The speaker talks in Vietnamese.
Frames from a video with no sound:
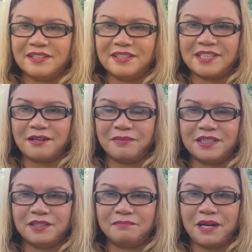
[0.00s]
đi sang
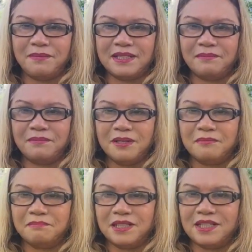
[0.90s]
Mỹ trên ba mươi năm.
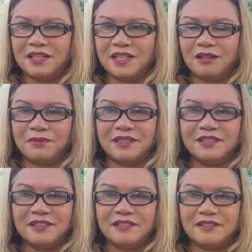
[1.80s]
Bây giờ là Ngọc Anh
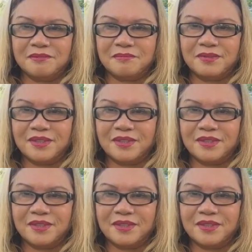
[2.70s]
uh,